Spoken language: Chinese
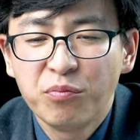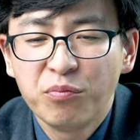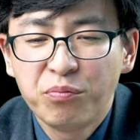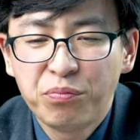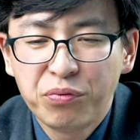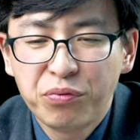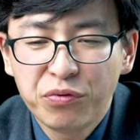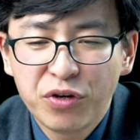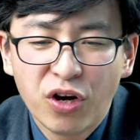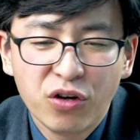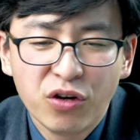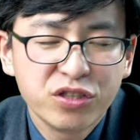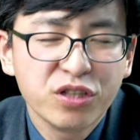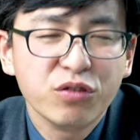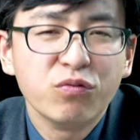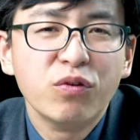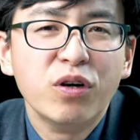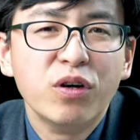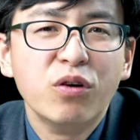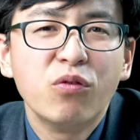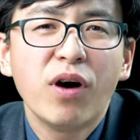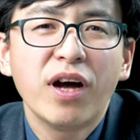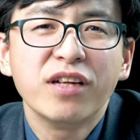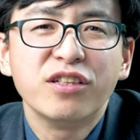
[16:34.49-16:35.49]
不了解
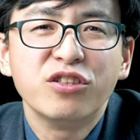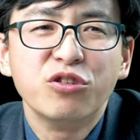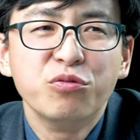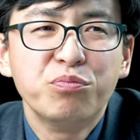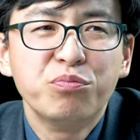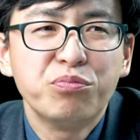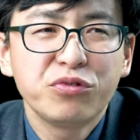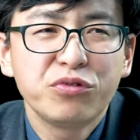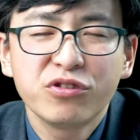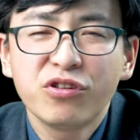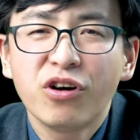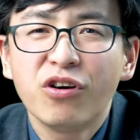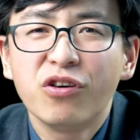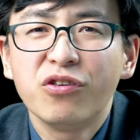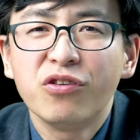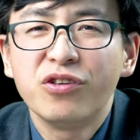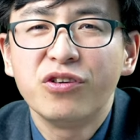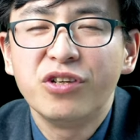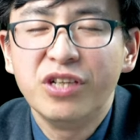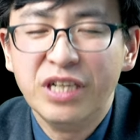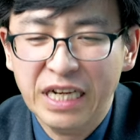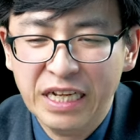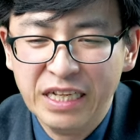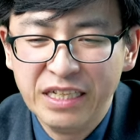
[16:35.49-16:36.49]
文化，你就不知道
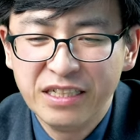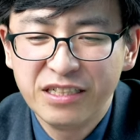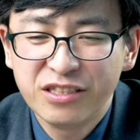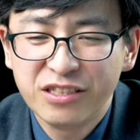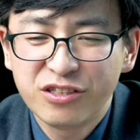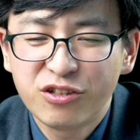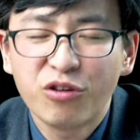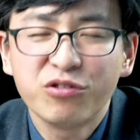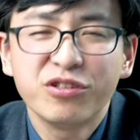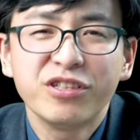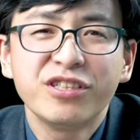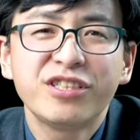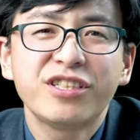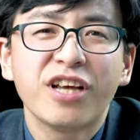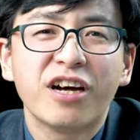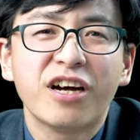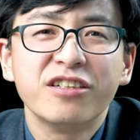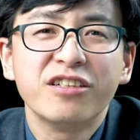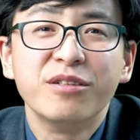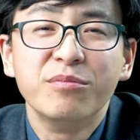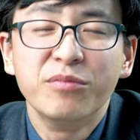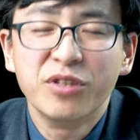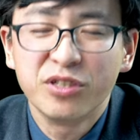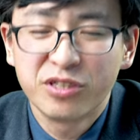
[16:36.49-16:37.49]
人到底想
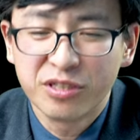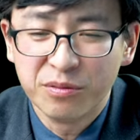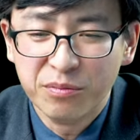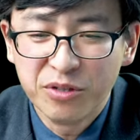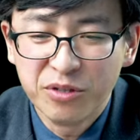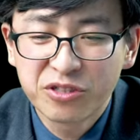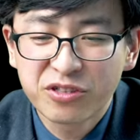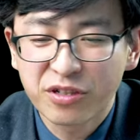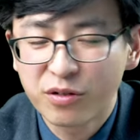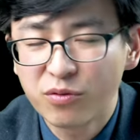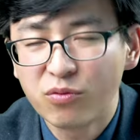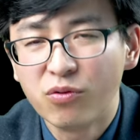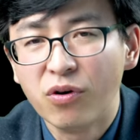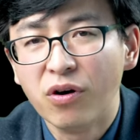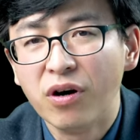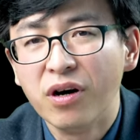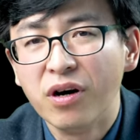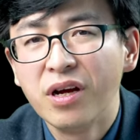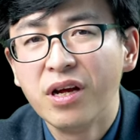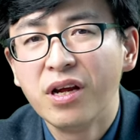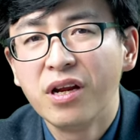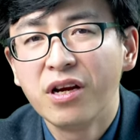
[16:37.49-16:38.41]
什么、怎么生活。